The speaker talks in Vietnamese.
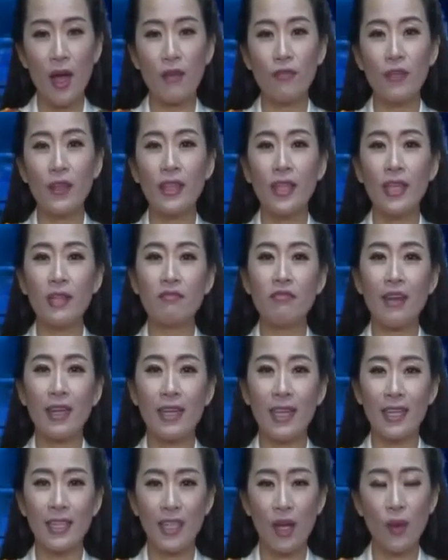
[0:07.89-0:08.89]
phần tin phản
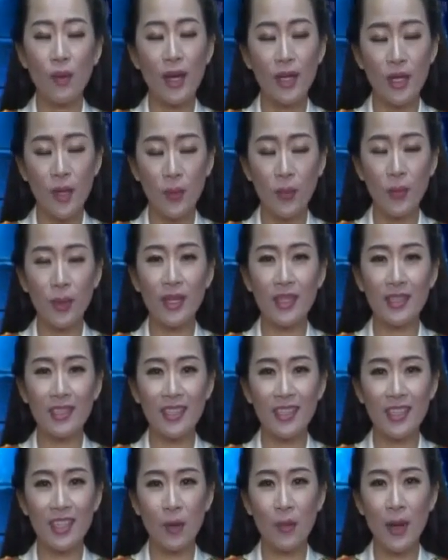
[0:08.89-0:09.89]
ánh các hoạt động của lực
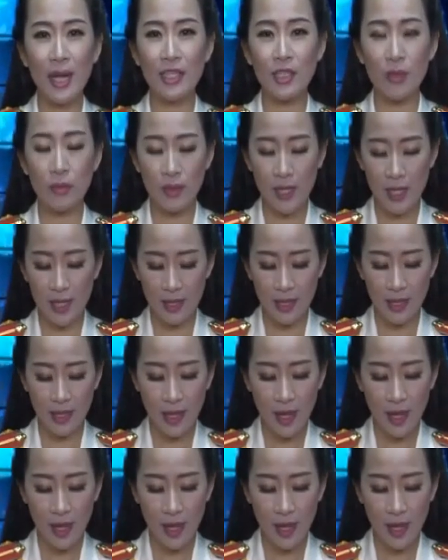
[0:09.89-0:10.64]
lượng công an trong tỉnh,